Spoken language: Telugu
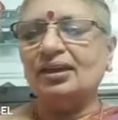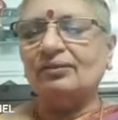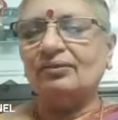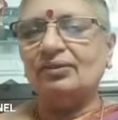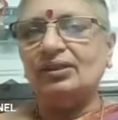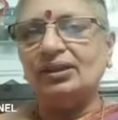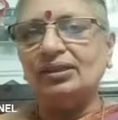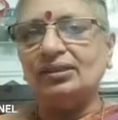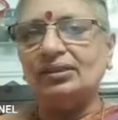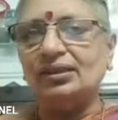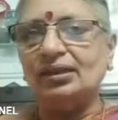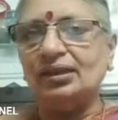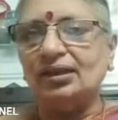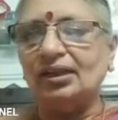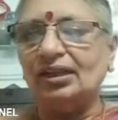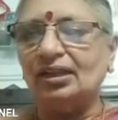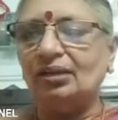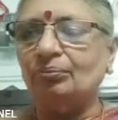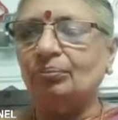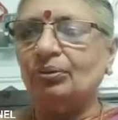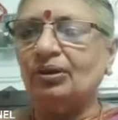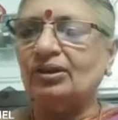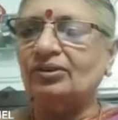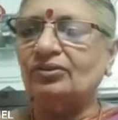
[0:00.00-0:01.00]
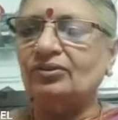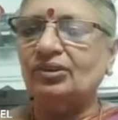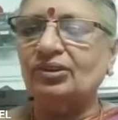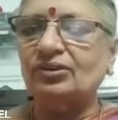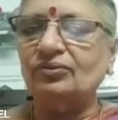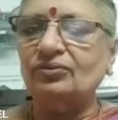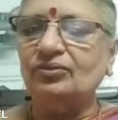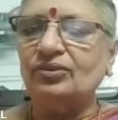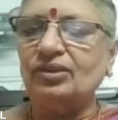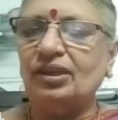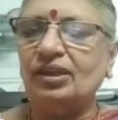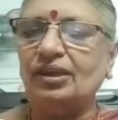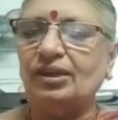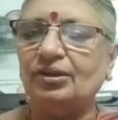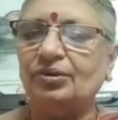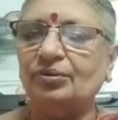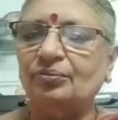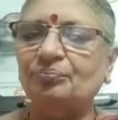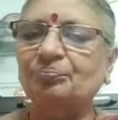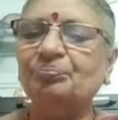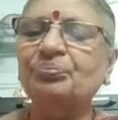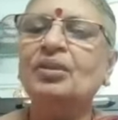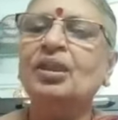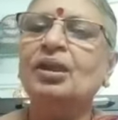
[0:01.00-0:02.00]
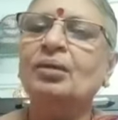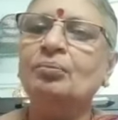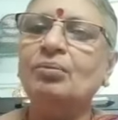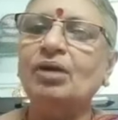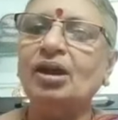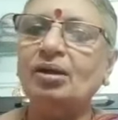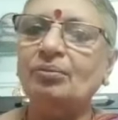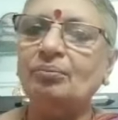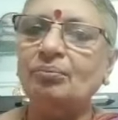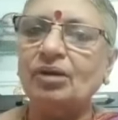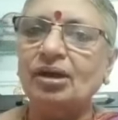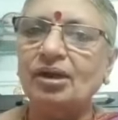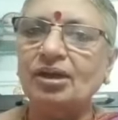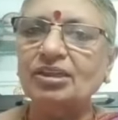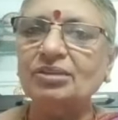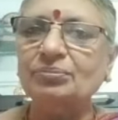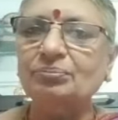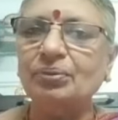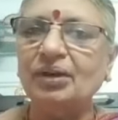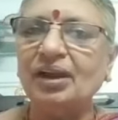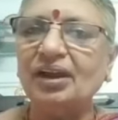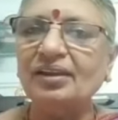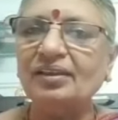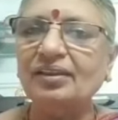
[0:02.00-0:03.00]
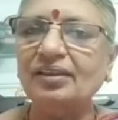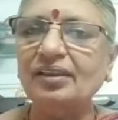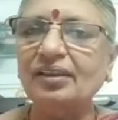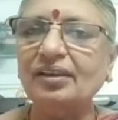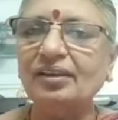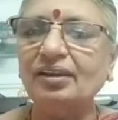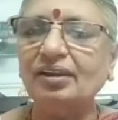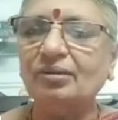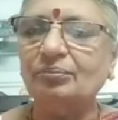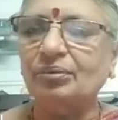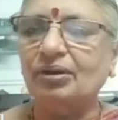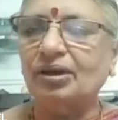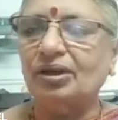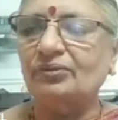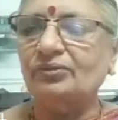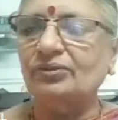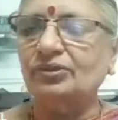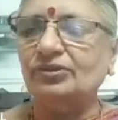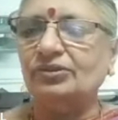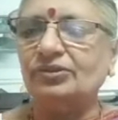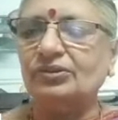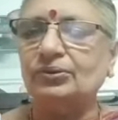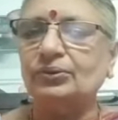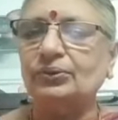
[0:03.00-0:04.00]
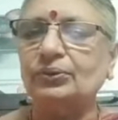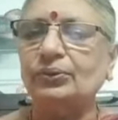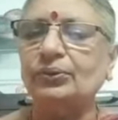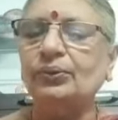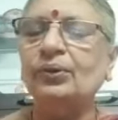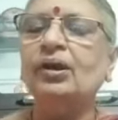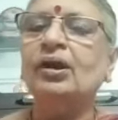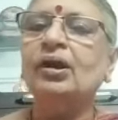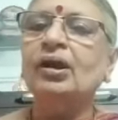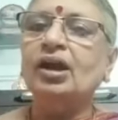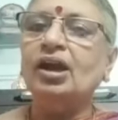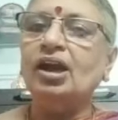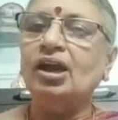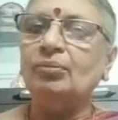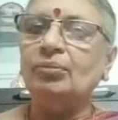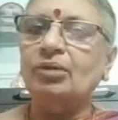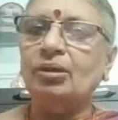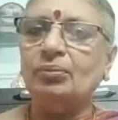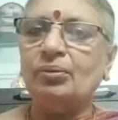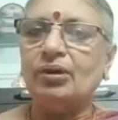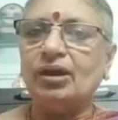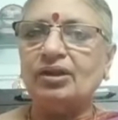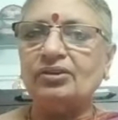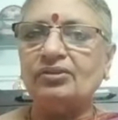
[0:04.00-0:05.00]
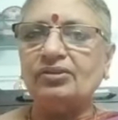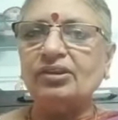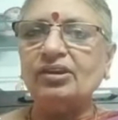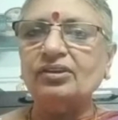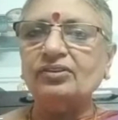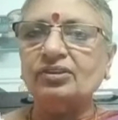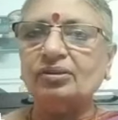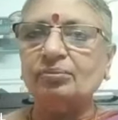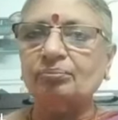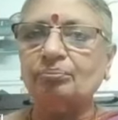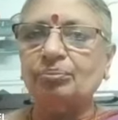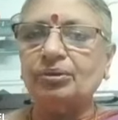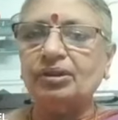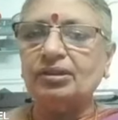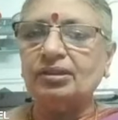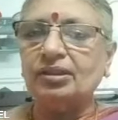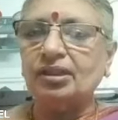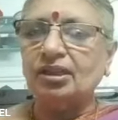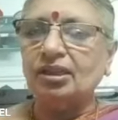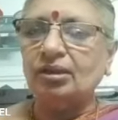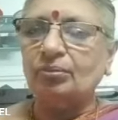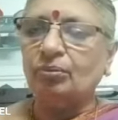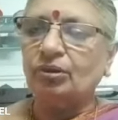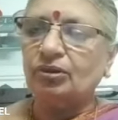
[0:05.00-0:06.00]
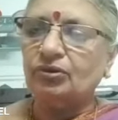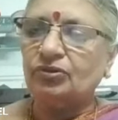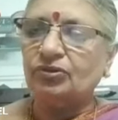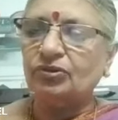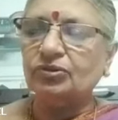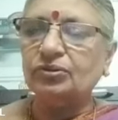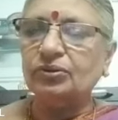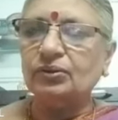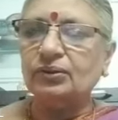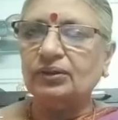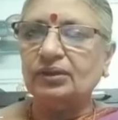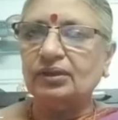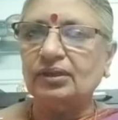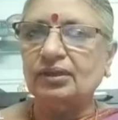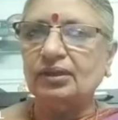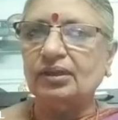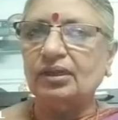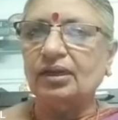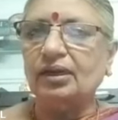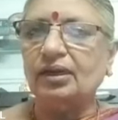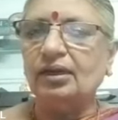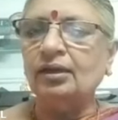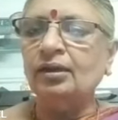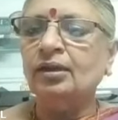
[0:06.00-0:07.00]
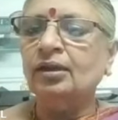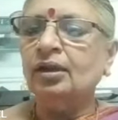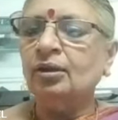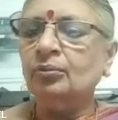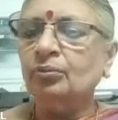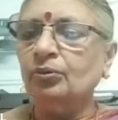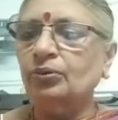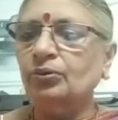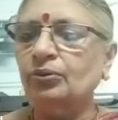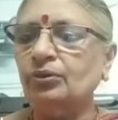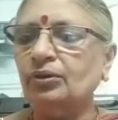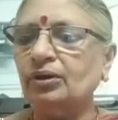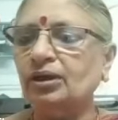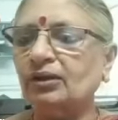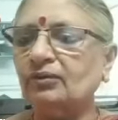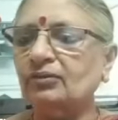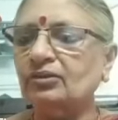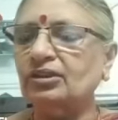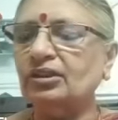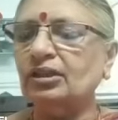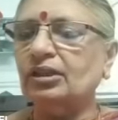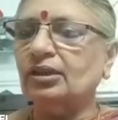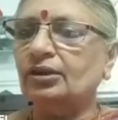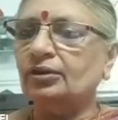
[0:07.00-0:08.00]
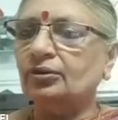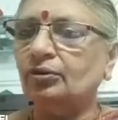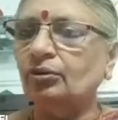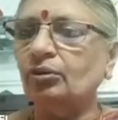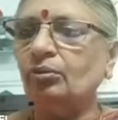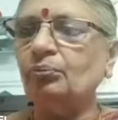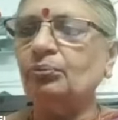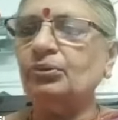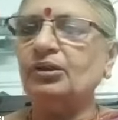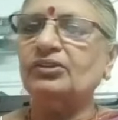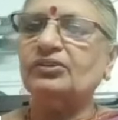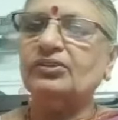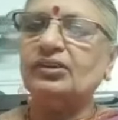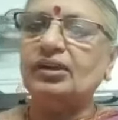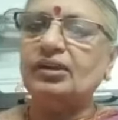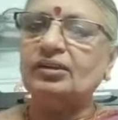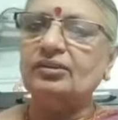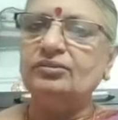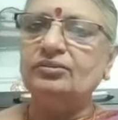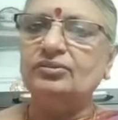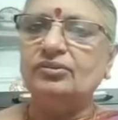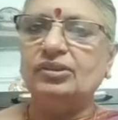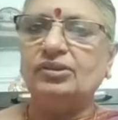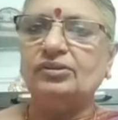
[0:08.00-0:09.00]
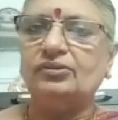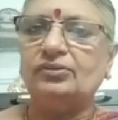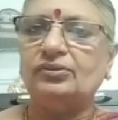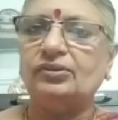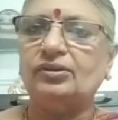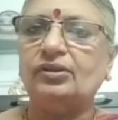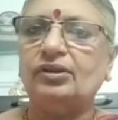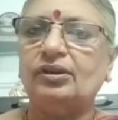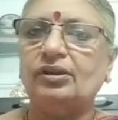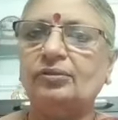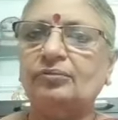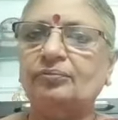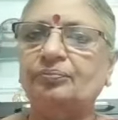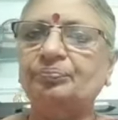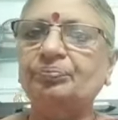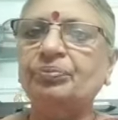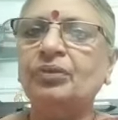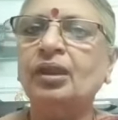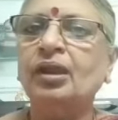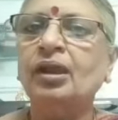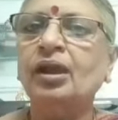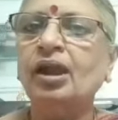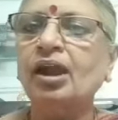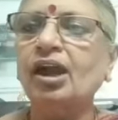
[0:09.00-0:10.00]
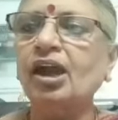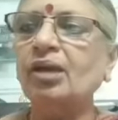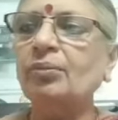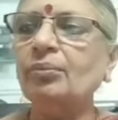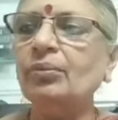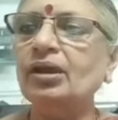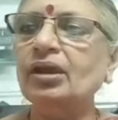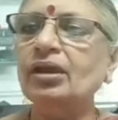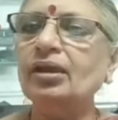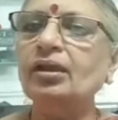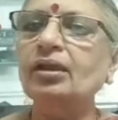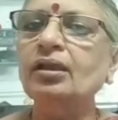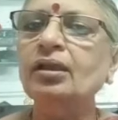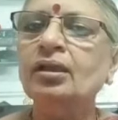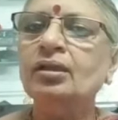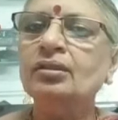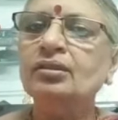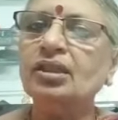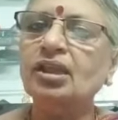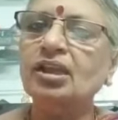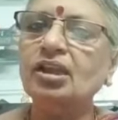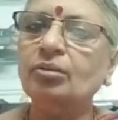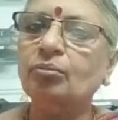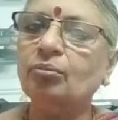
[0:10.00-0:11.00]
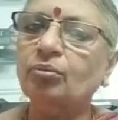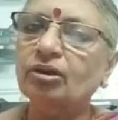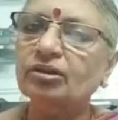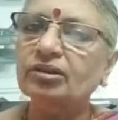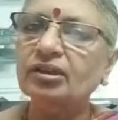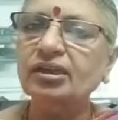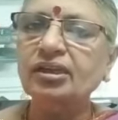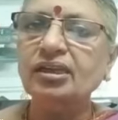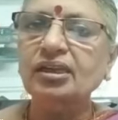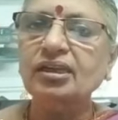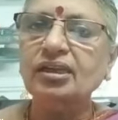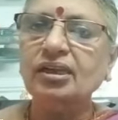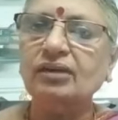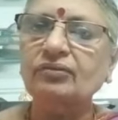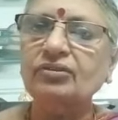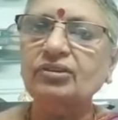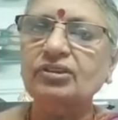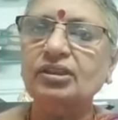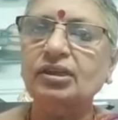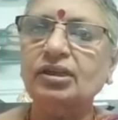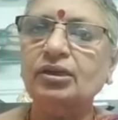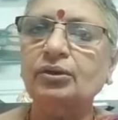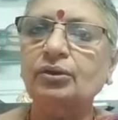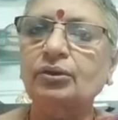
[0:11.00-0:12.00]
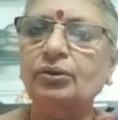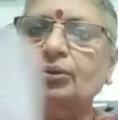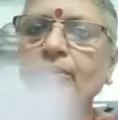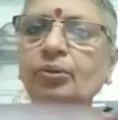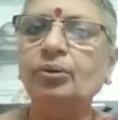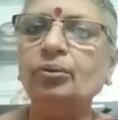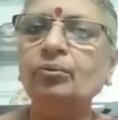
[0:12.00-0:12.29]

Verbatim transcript: కవయిత్రిని పరిచయం చేయడం మా మహద్భాగ్యంగా భావిస్తూ ఆమె భాషా సంపత్తికి మచ్చుతునకలుగా మూడు కవితలను ప్రసారం చేస్తున్నాం ఆమె తన మొదటి కవితలో